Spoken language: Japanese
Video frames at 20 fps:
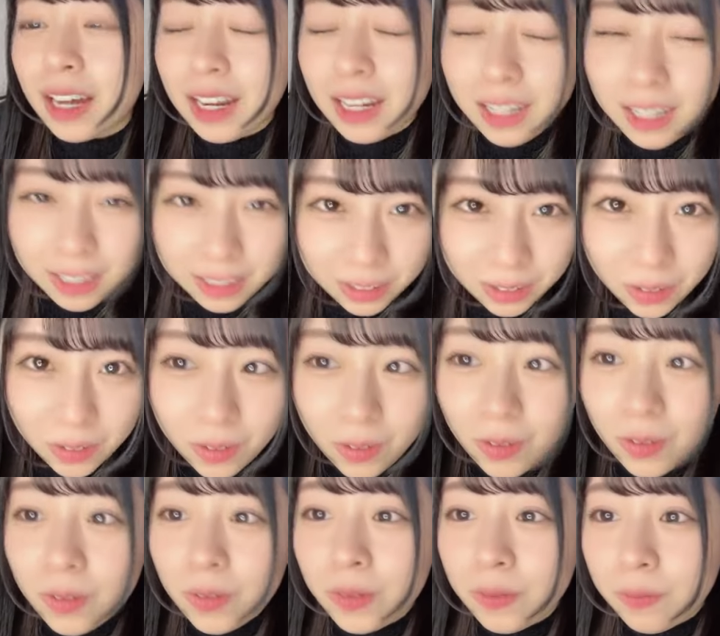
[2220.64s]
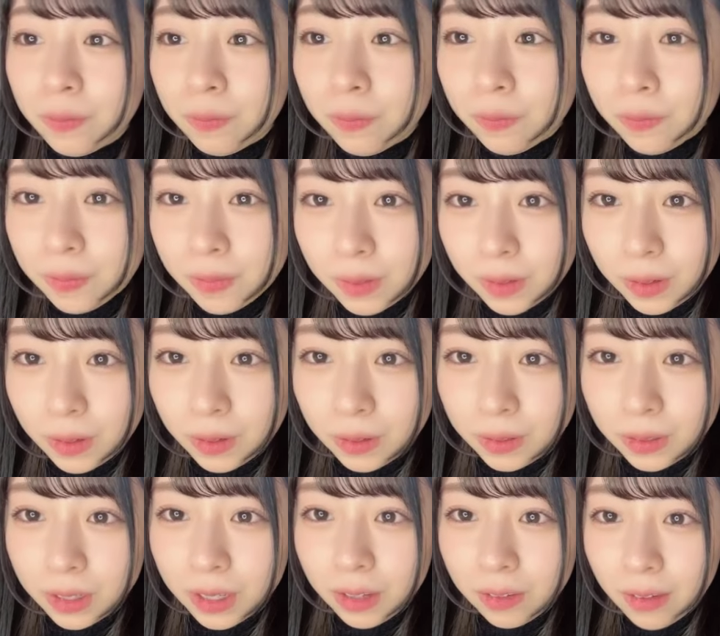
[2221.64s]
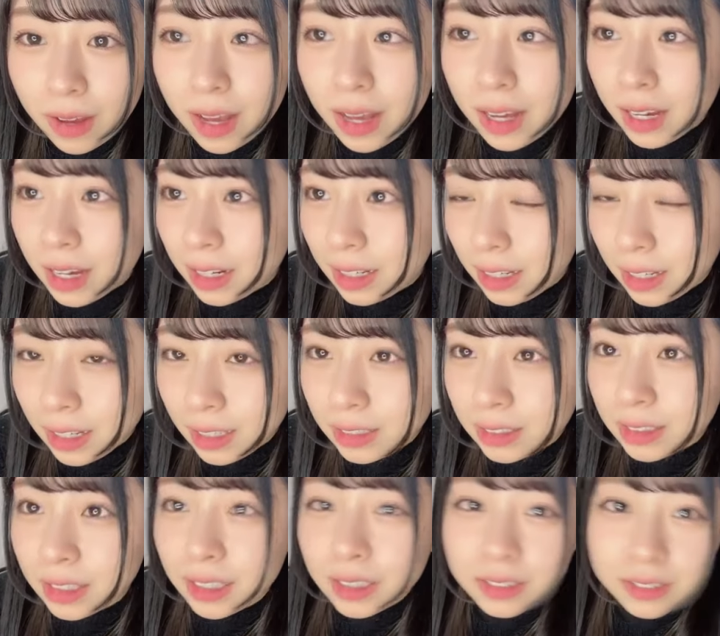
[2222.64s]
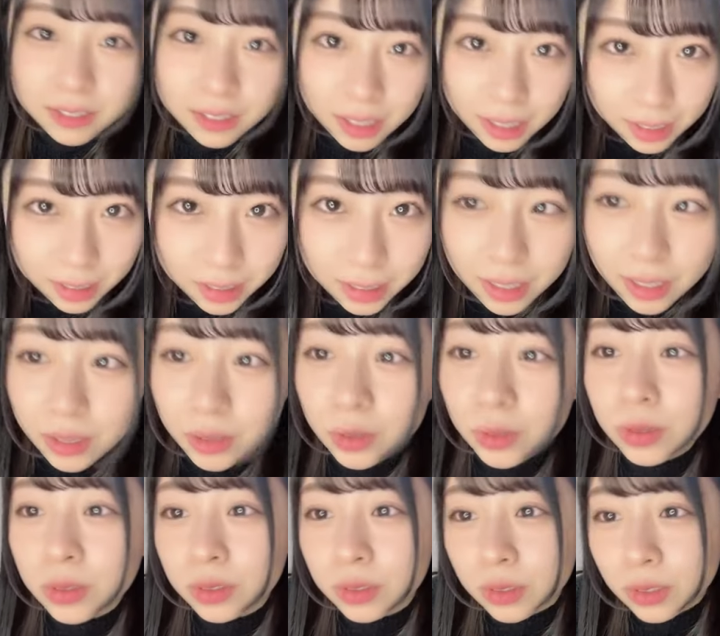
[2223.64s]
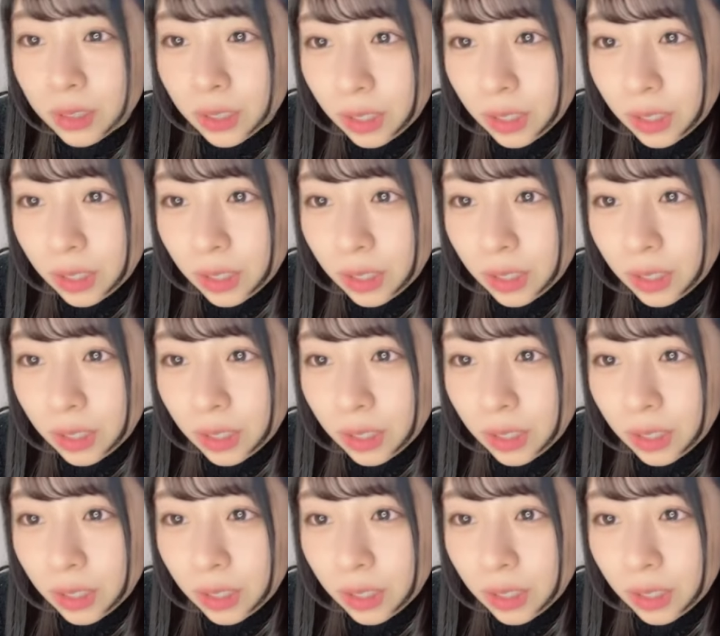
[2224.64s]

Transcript: ありがとう6位はカニラスカルありがと